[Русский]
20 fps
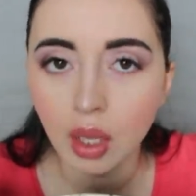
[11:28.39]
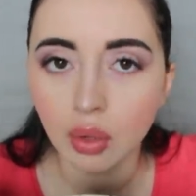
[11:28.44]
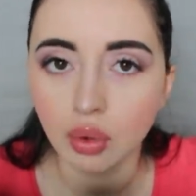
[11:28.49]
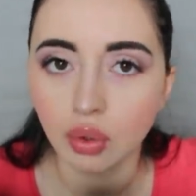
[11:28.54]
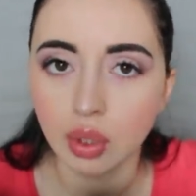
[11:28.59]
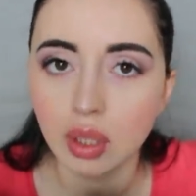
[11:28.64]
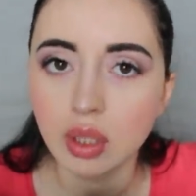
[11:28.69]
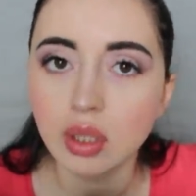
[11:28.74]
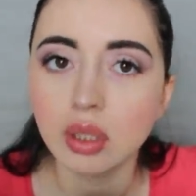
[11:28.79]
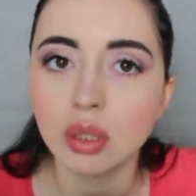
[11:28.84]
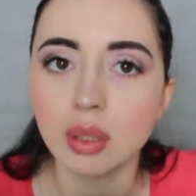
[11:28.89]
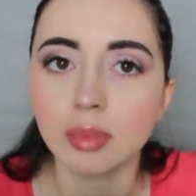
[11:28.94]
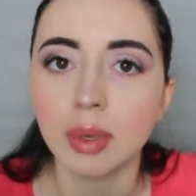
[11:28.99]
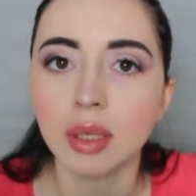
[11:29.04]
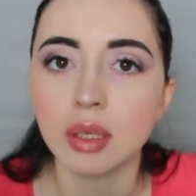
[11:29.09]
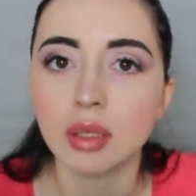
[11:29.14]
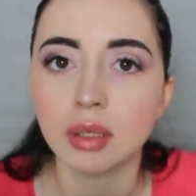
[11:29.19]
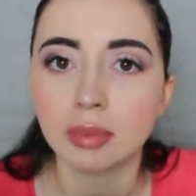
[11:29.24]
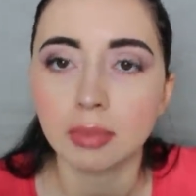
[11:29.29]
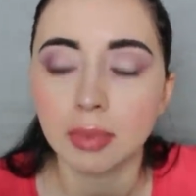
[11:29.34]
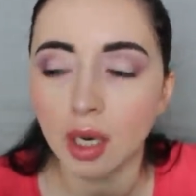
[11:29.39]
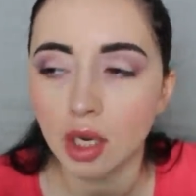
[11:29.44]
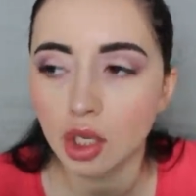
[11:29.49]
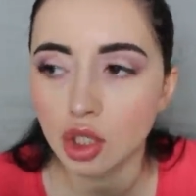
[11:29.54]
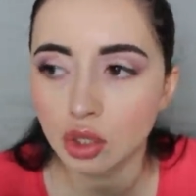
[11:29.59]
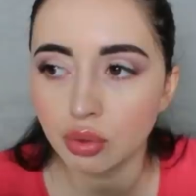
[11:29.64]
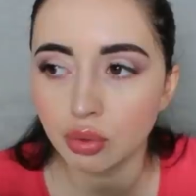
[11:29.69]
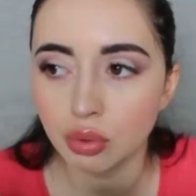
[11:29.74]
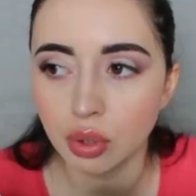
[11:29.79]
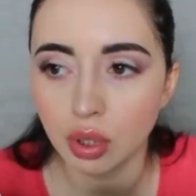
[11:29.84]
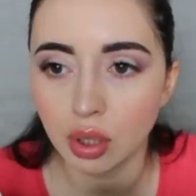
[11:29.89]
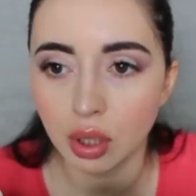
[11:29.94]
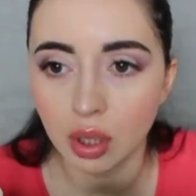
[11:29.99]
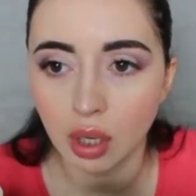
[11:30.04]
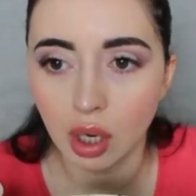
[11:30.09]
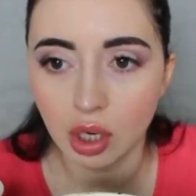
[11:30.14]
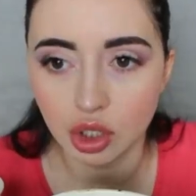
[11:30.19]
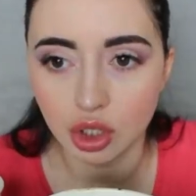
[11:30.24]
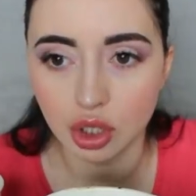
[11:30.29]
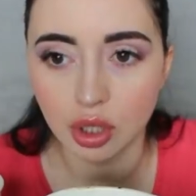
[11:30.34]
Но если тебя не спрашивают, и
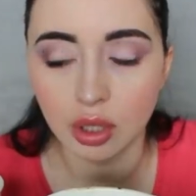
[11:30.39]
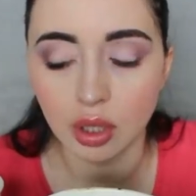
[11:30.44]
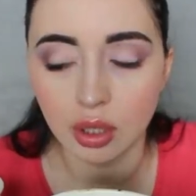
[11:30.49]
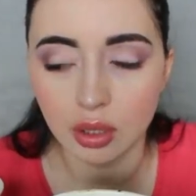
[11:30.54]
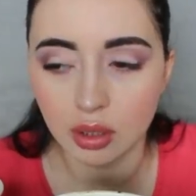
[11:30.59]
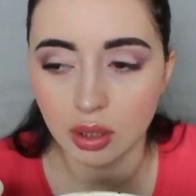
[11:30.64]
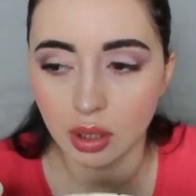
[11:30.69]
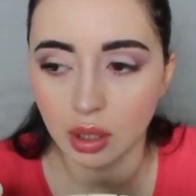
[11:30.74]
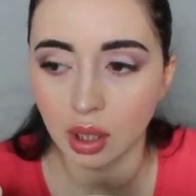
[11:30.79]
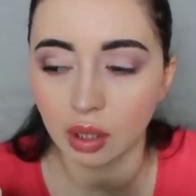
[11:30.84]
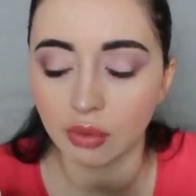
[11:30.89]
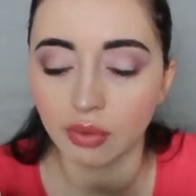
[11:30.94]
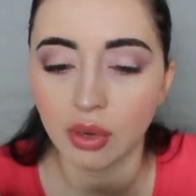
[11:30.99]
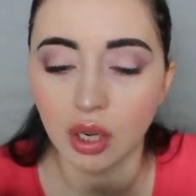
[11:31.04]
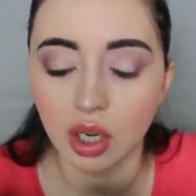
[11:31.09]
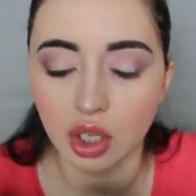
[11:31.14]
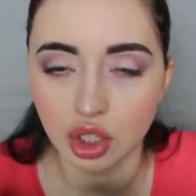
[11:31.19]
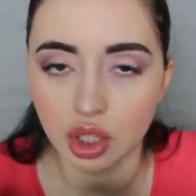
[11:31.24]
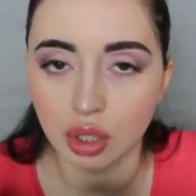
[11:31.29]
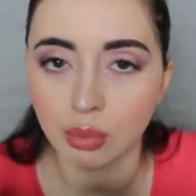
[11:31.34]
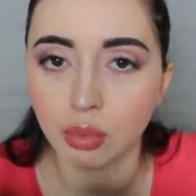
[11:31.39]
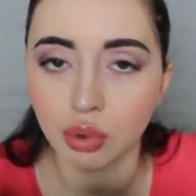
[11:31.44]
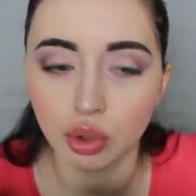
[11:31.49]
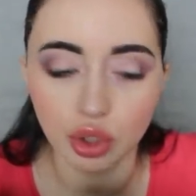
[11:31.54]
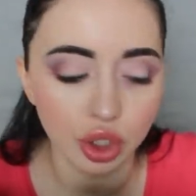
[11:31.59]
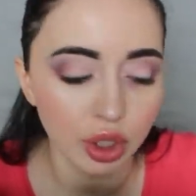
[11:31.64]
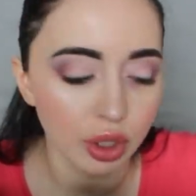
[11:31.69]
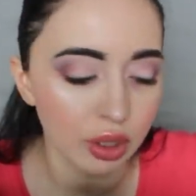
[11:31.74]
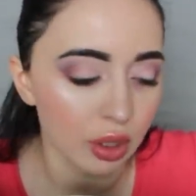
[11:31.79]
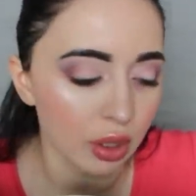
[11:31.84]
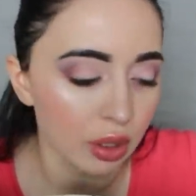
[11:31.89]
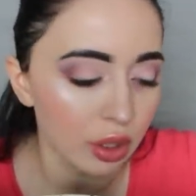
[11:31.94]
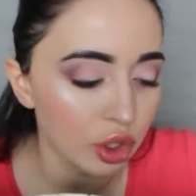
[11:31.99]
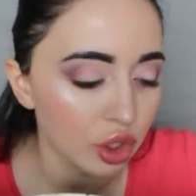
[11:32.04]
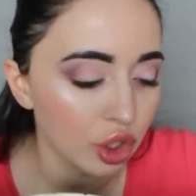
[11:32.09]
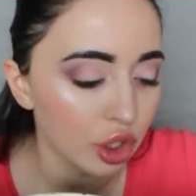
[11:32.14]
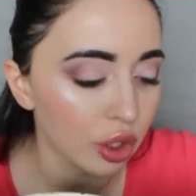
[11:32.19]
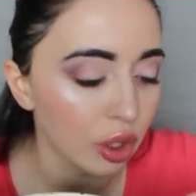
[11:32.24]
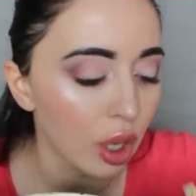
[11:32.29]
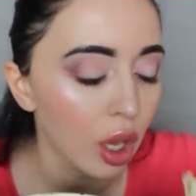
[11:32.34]
каждый раз ты как в каждой бочке
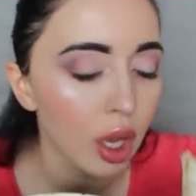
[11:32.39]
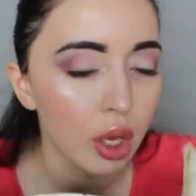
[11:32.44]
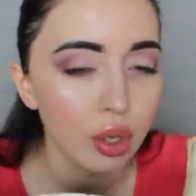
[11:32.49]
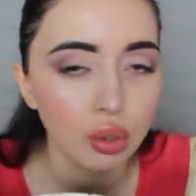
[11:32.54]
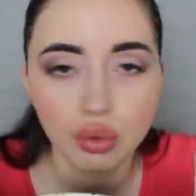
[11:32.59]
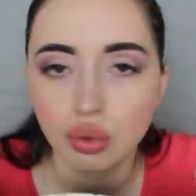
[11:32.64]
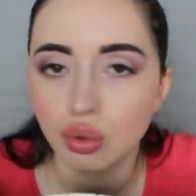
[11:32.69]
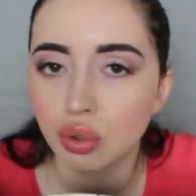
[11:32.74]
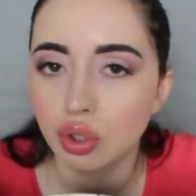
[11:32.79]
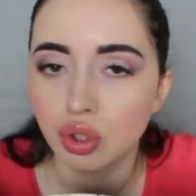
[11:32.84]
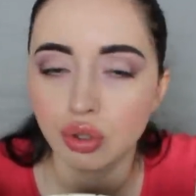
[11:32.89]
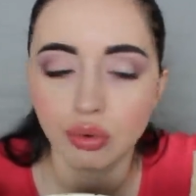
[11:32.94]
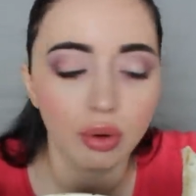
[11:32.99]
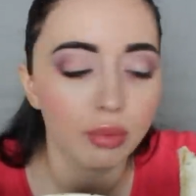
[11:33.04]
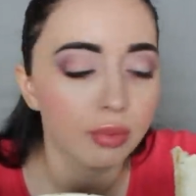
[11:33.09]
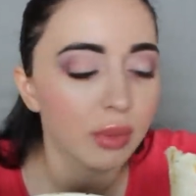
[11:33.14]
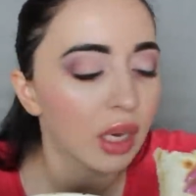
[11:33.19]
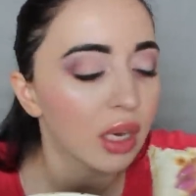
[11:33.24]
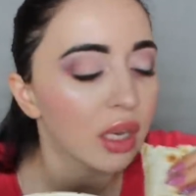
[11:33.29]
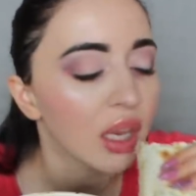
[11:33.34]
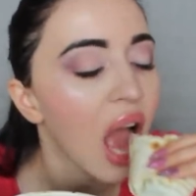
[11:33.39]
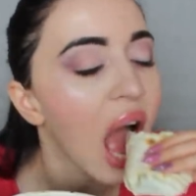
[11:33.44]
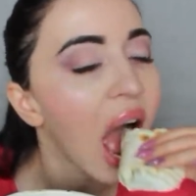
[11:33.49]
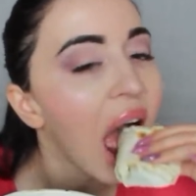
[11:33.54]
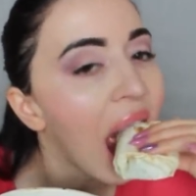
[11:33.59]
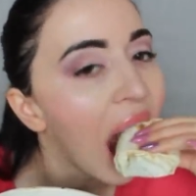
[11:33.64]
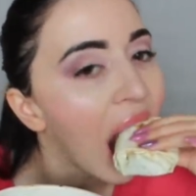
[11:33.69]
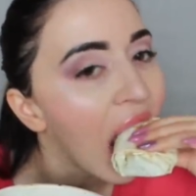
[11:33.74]
затычка суешь свое мнение,